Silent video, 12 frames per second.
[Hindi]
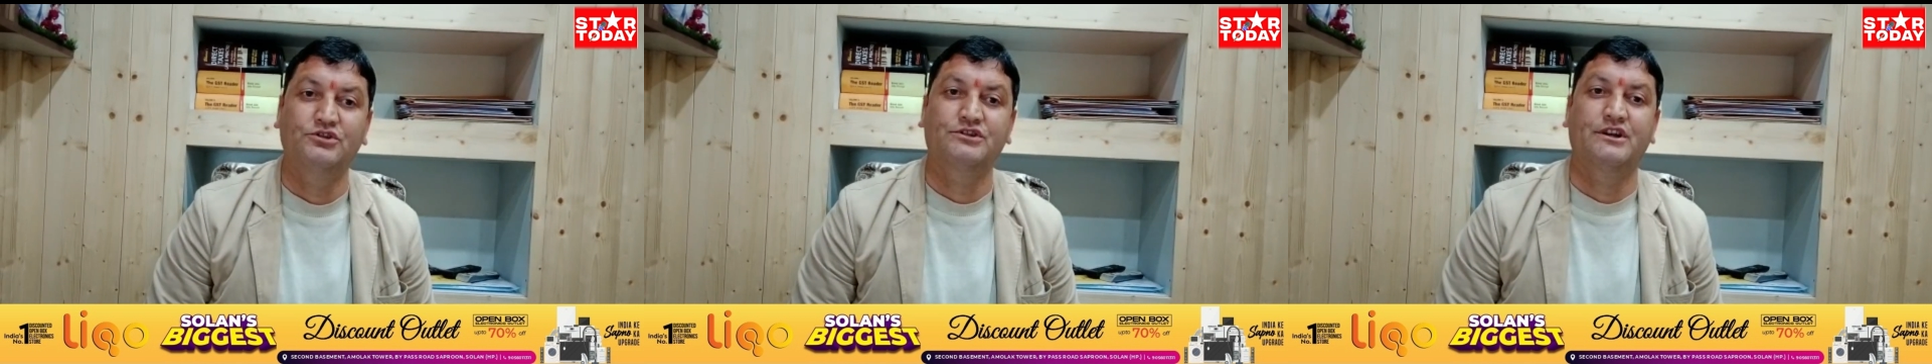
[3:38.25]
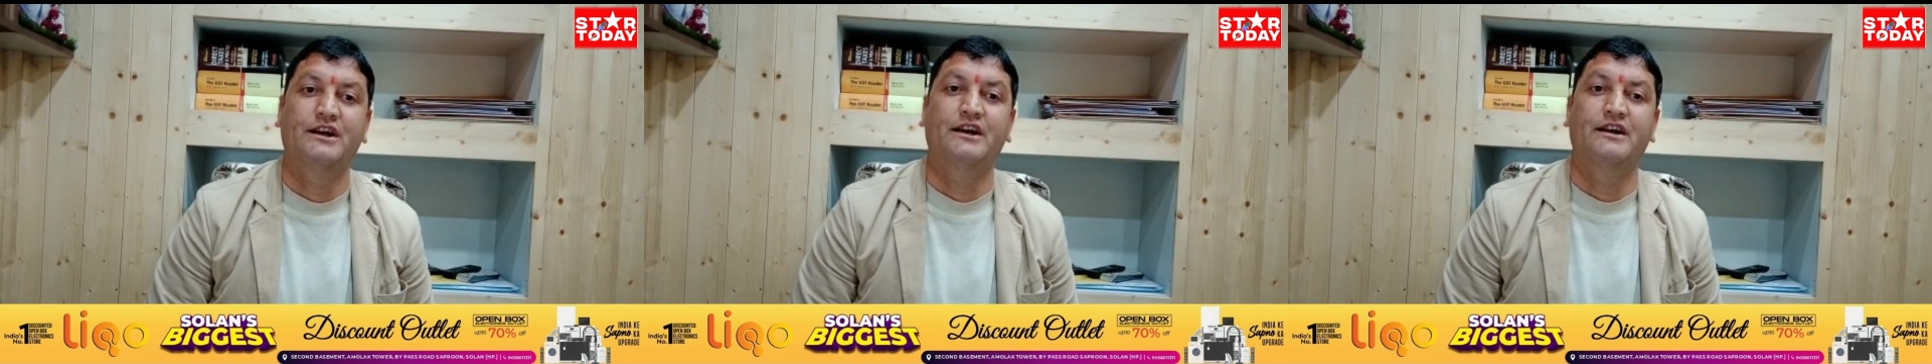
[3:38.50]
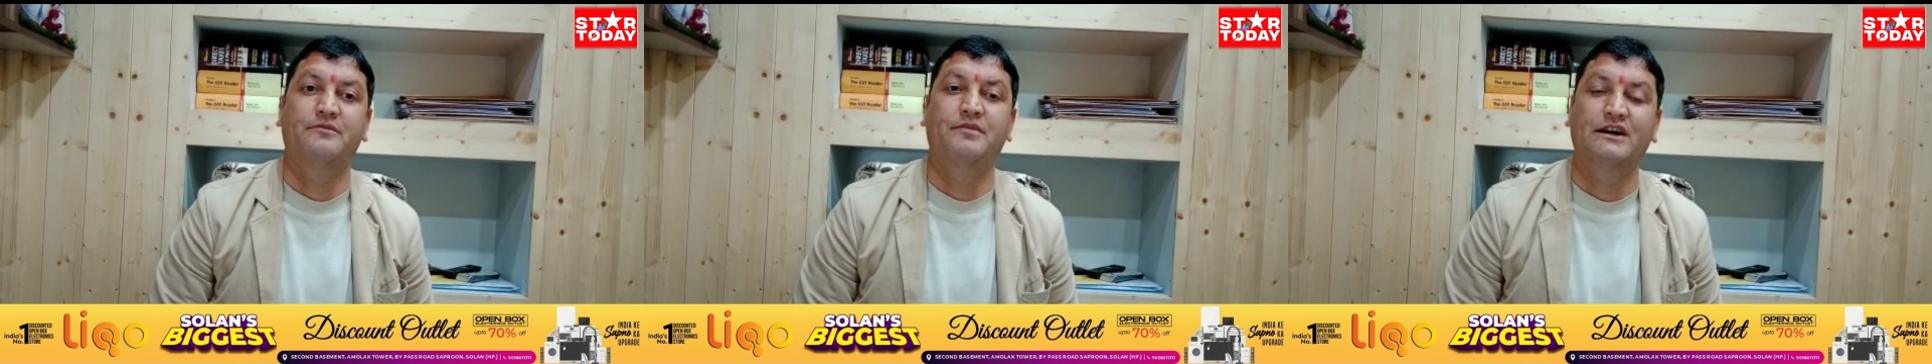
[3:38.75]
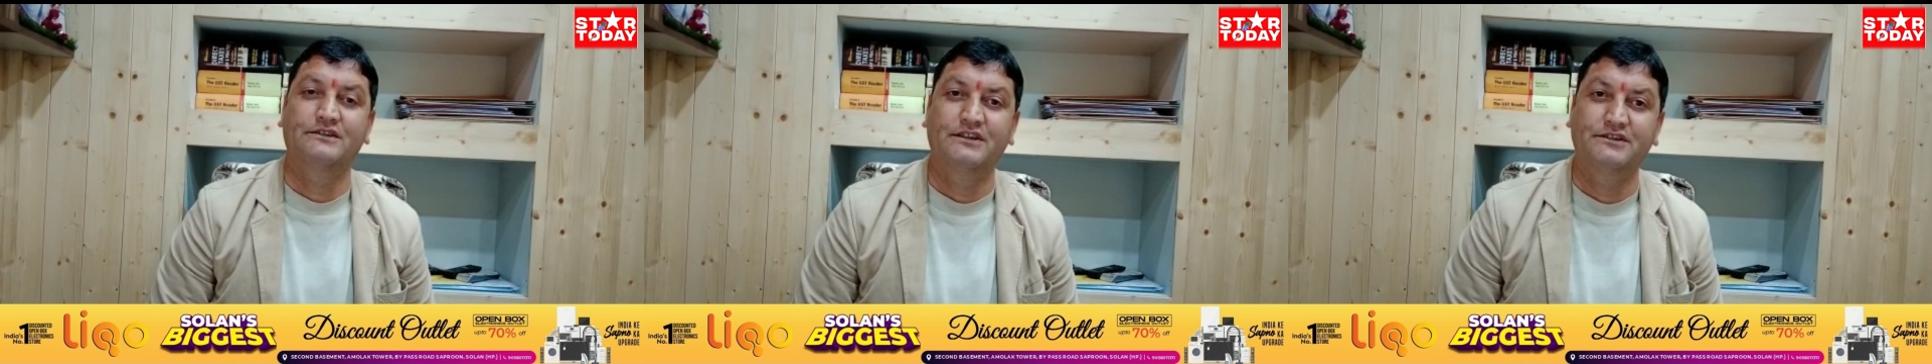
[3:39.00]
बोस रहे हैं
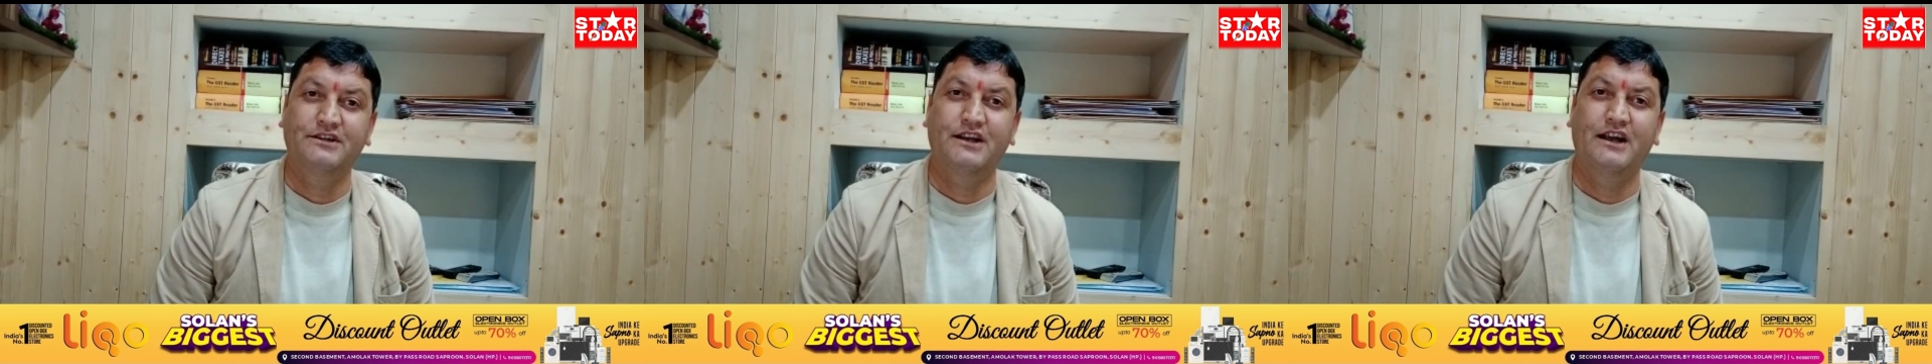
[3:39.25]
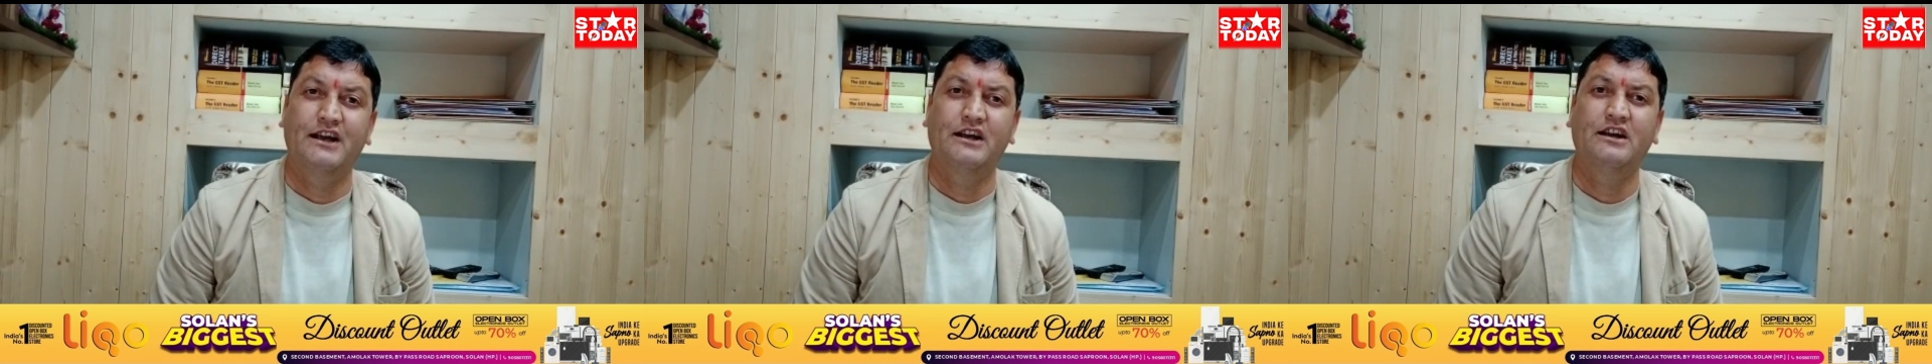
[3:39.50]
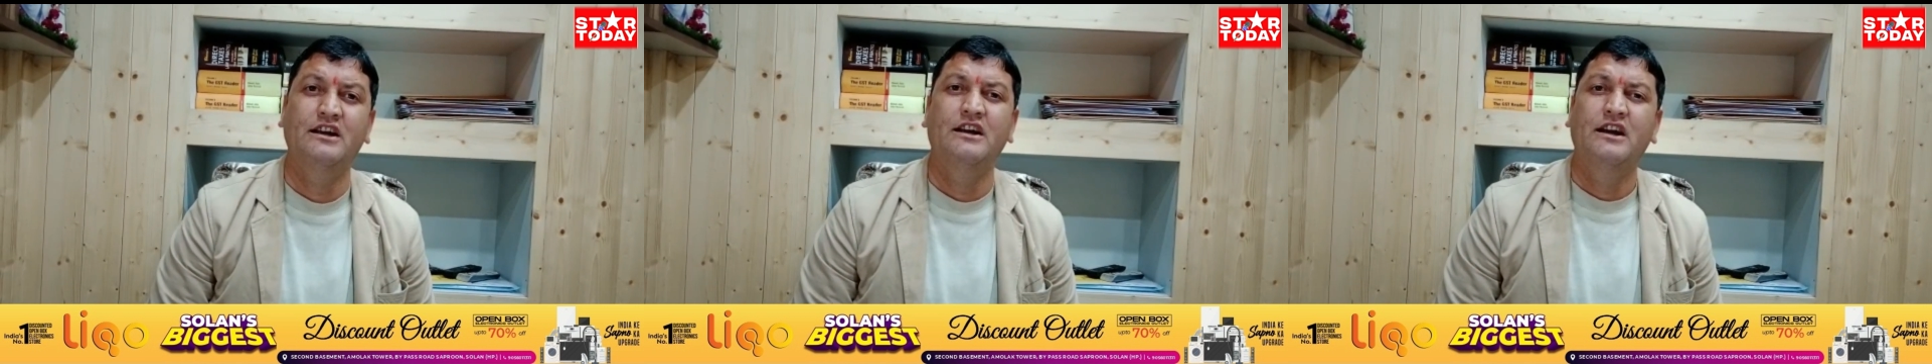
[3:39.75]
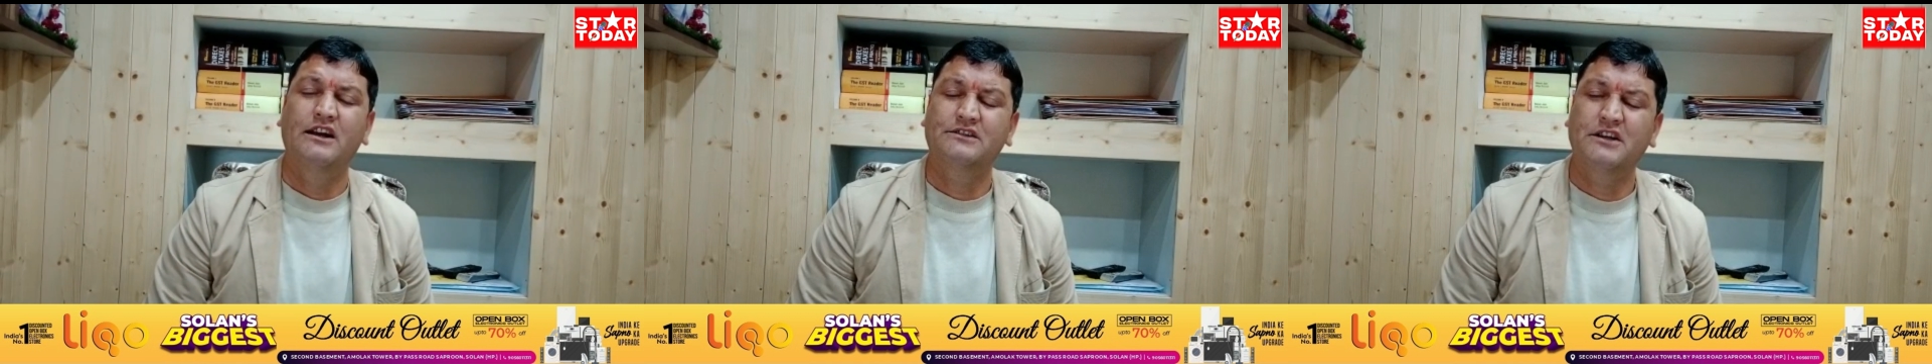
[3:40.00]
भगत सिंह जी रहे
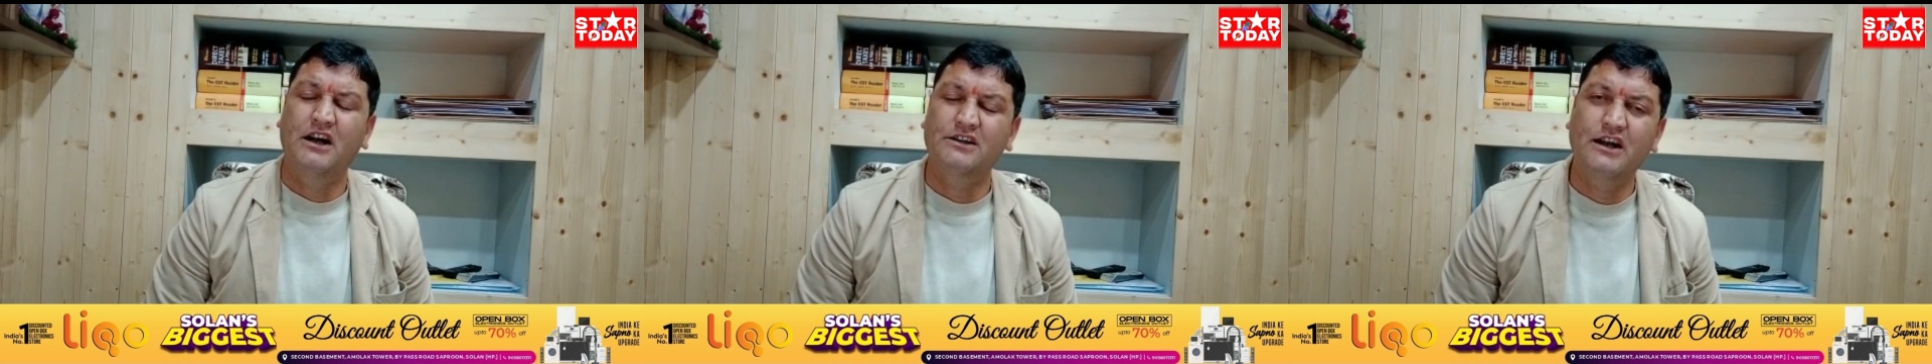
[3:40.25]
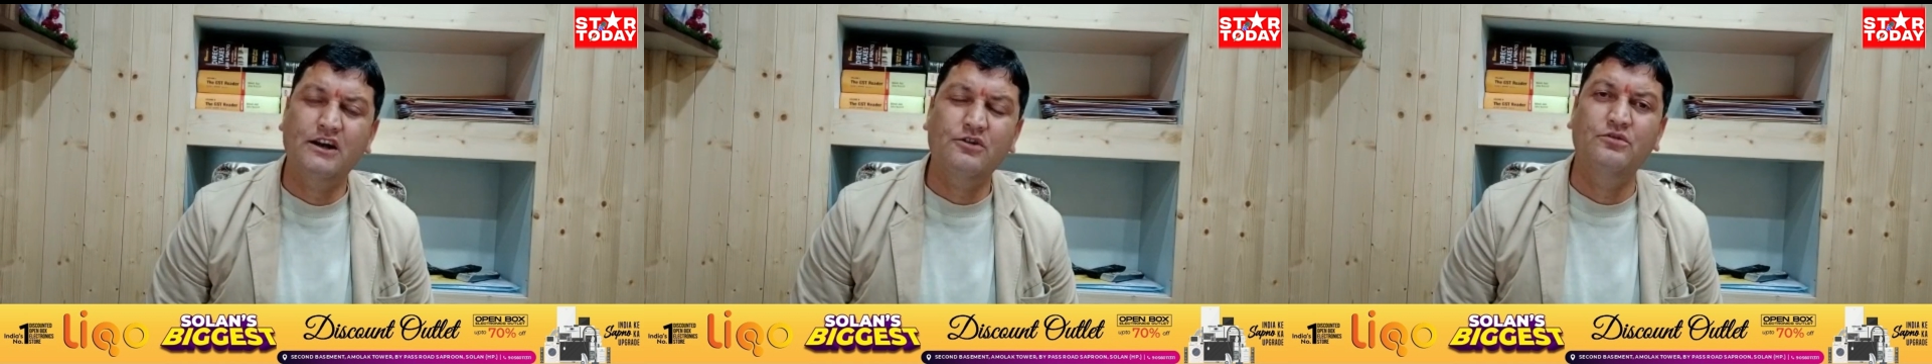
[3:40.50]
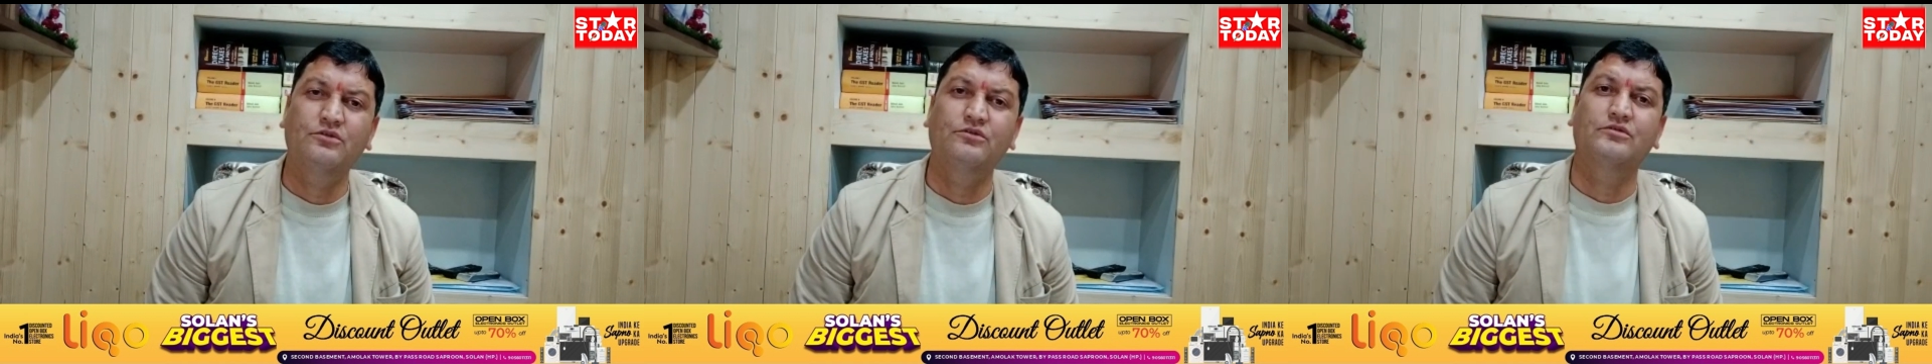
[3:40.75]
हैं ऐसे हजारों